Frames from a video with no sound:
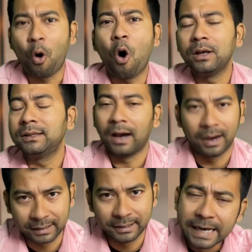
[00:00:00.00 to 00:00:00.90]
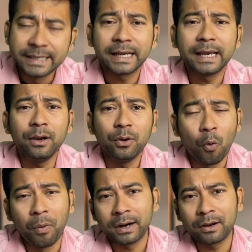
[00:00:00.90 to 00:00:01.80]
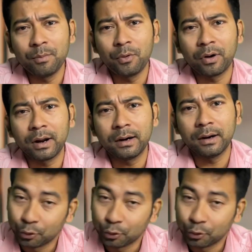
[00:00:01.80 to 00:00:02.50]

ভয় থাকে এটাকে ওভারকাম করার